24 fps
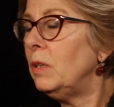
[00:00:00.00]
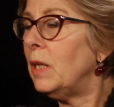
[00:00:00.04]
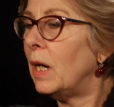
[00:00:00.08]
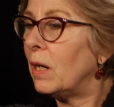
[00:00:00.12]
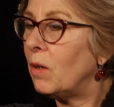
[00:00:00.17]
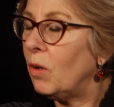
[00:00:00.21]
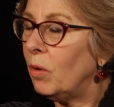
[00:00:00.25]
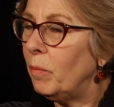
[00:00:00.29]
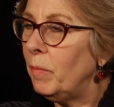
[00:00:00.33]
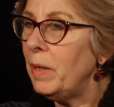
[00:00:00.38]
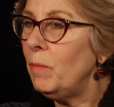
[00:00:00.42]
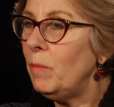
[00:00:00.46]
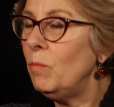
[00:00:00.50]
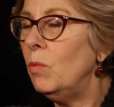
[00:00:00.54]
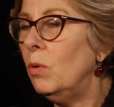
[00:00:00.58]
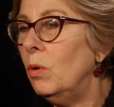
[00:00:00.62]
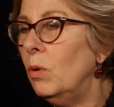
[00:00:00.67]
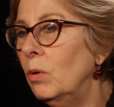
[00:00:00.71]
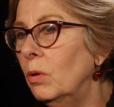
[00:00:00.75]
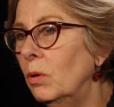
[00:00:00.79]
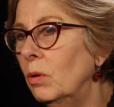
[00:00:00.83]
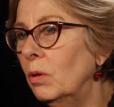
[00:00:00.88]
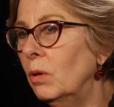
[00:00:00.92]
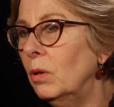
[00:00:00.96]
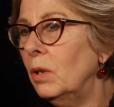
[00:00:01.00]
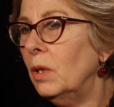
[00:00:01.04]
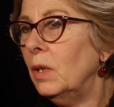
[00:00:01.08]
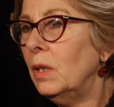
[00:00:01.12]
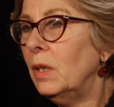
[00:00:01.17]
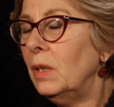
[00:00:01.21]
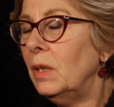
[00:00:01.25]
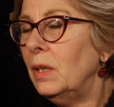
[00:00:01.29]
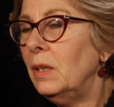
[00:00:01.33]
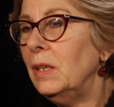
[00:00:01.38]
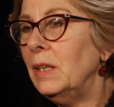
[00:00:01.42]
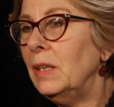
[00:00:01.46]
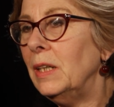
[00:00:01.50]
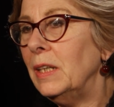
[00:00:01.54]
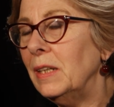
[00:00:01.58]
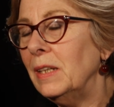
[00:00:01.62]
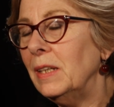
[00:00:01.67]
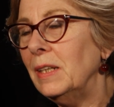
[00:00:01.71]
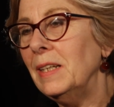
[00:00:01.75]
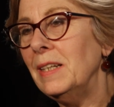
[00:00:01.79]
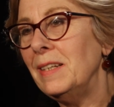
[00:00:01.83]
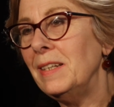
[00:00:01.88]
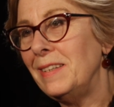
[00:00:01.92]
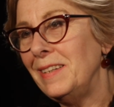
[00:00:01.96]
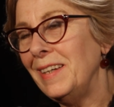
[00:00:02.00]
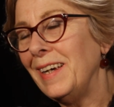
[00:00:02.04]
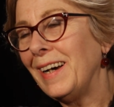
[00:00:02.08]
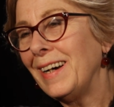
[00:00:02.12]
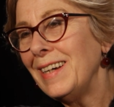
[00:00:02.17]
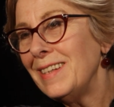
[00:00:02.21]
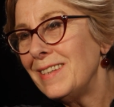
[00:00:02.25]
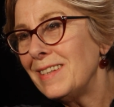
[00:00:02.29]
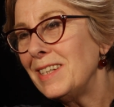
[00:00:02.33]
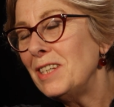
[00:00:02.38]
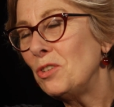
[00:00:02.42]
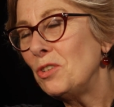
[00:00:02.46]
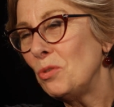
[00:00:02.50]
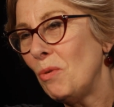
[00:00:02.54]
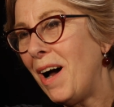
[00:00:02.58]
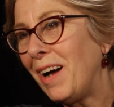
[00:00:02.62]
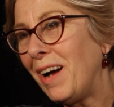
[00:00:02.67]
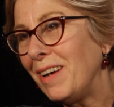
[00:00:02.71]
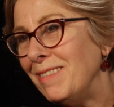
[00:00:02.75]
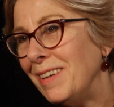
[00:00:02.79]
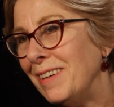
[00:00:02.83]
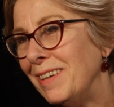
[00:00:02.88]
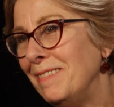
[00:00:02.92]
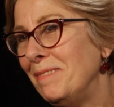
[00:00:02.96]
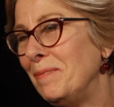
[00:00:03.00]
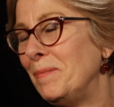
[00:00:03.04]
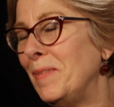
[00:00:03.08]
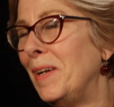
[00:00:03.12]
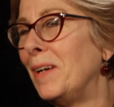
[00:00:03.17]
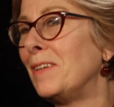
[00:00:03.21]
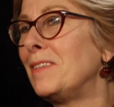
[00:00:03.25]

il y a quand même euh, les, CRS qui sont arrivés.